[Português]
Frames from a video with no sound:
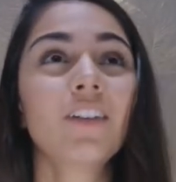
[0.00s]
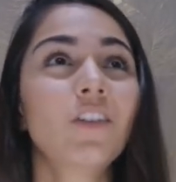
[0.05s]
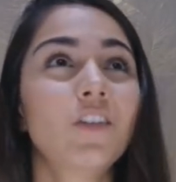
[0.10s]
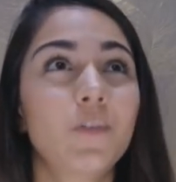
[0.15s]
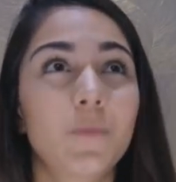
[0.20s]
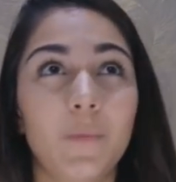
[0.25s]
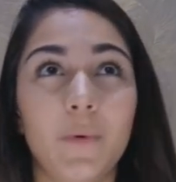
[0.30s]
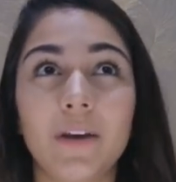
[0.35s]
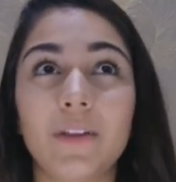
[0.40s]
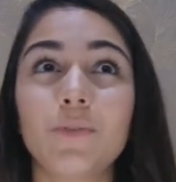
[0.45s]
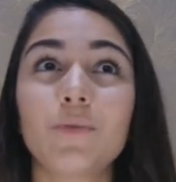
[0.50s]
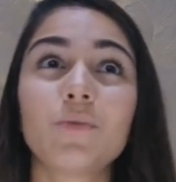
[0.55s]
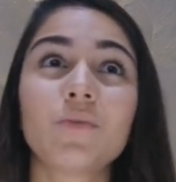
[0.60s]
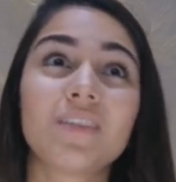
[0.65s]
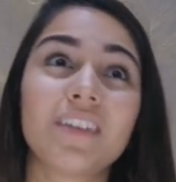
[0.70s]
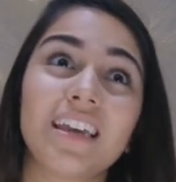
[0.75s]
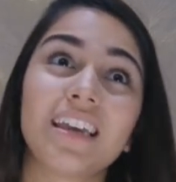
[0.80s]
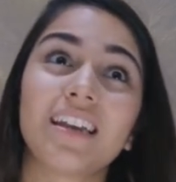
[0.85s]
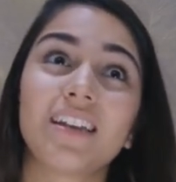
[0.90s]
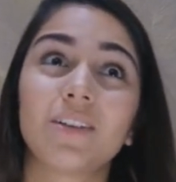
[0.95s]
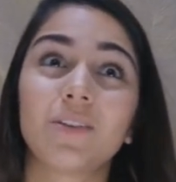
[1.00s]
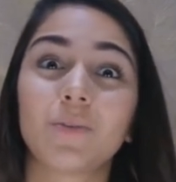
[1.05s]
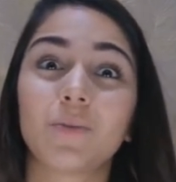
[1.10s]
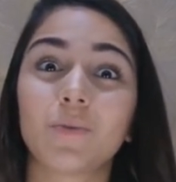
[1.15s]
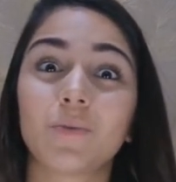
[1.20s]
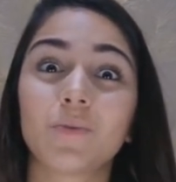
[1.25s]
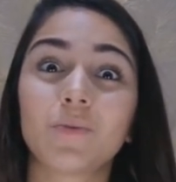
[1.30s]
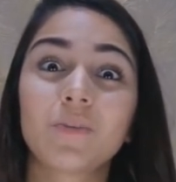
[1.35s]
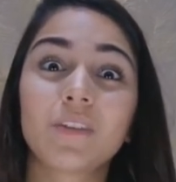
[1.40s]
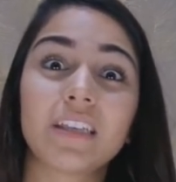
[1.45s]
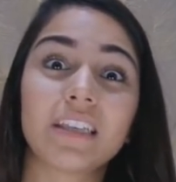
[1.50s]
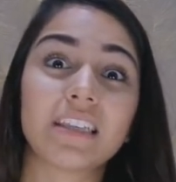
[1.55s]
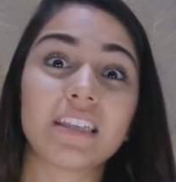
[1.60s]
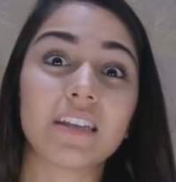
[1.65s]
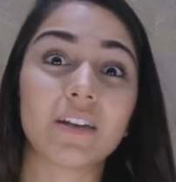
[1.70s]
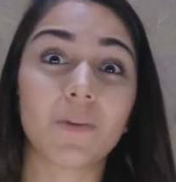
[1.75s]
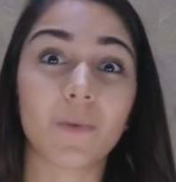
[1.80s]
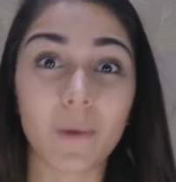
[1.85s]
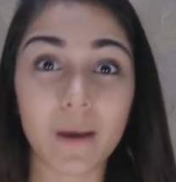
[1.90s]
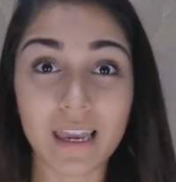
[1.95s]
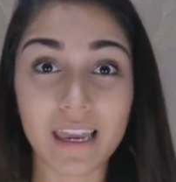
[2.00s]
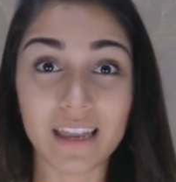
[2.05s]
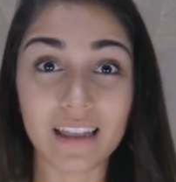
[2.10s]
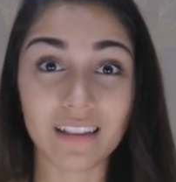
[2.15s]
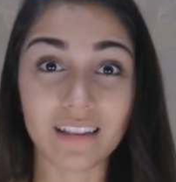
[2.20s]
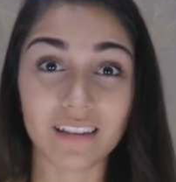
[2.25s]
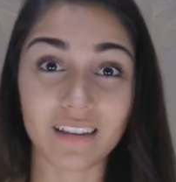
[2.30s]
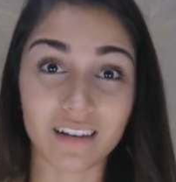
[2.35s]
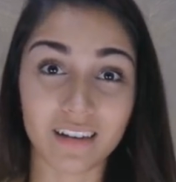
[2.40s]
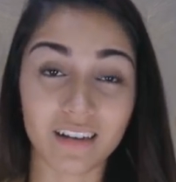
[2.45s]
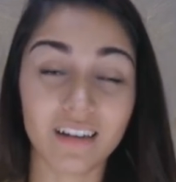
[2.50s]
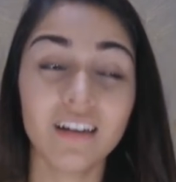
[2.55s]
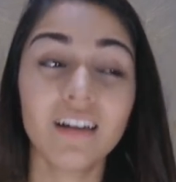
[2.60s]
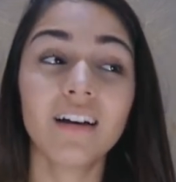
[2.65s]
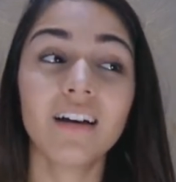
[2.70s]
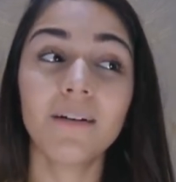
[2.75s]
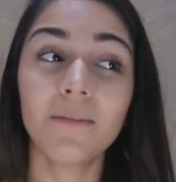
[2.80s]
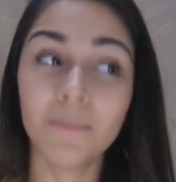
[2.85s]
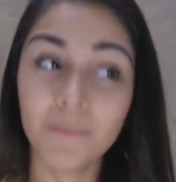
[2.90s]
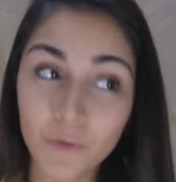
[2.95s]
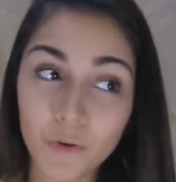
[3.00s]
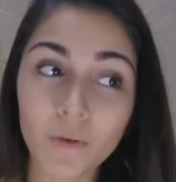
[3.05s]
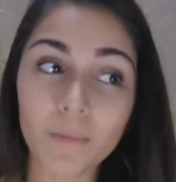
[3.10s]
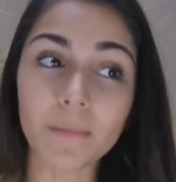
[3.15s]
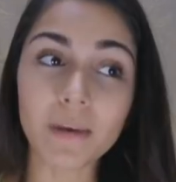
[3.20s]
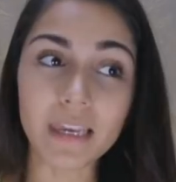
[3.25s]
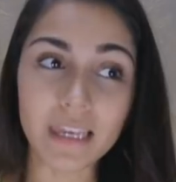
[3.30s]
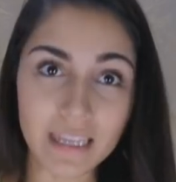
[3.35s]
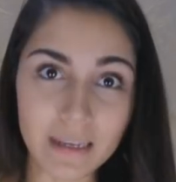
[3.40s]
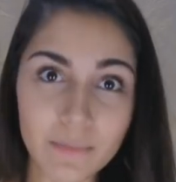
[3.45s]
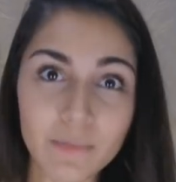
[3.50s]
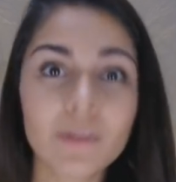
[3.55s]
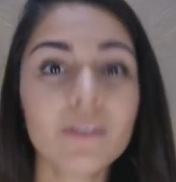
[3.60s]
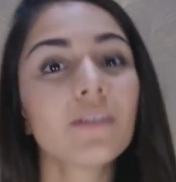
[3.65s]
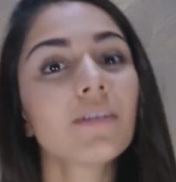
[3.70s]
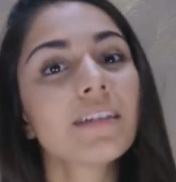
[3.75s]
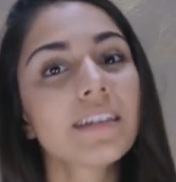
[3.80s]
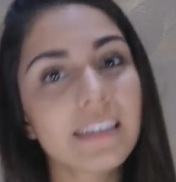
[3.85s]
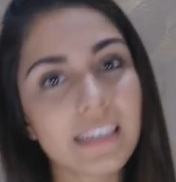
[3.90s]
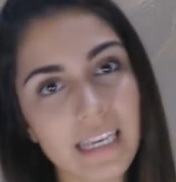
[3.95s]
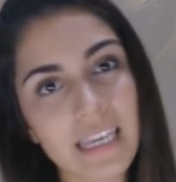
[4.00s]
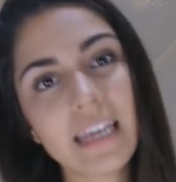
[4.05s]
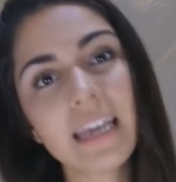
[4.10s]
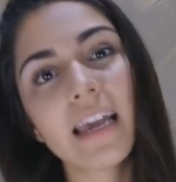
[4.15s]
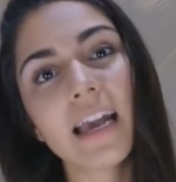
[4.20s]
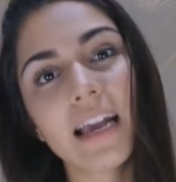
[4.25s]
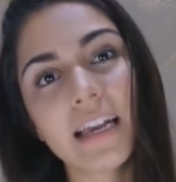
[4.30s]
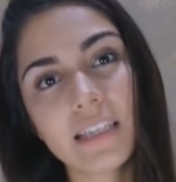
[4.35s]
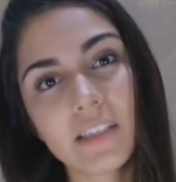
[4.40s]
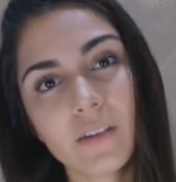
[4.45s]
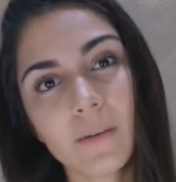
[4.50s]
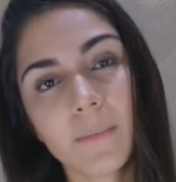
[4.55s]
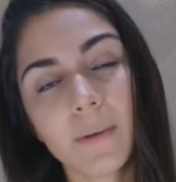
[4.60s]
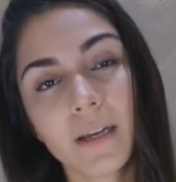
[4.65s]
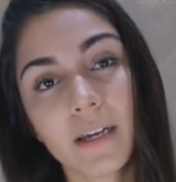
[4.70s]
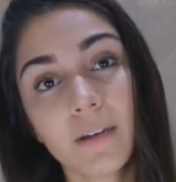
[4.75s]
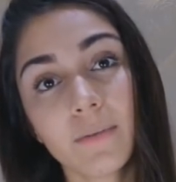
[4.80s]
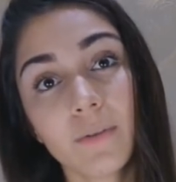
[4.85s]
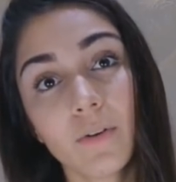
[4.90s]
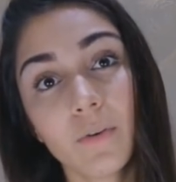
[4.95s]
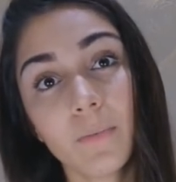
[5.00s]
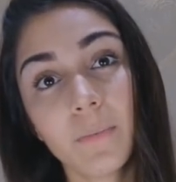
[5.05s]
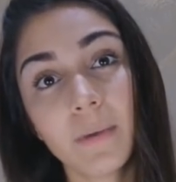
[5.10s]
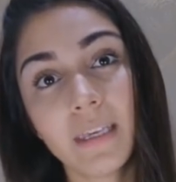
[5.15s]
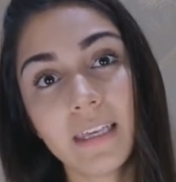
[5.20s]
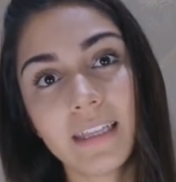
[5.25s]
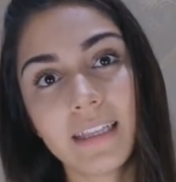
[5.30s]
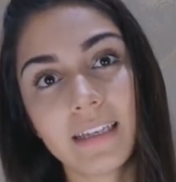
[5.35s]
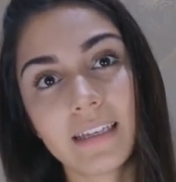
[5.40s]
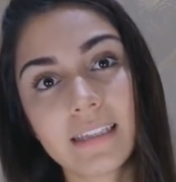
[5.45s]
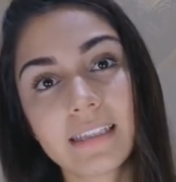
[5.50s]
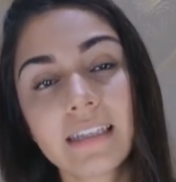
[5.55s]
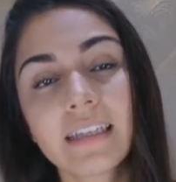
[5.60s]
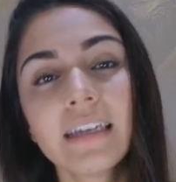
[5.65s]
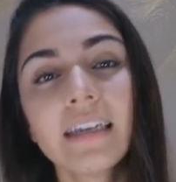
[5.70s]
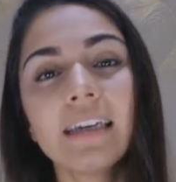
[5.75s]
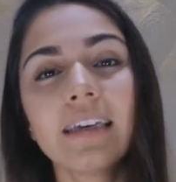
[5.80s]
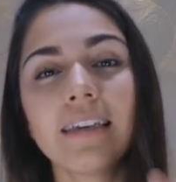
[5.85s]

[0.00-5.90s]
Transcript: Tipo, é 200, 250, no mínimo 100 reais você vai pagar numa roupinha dessa.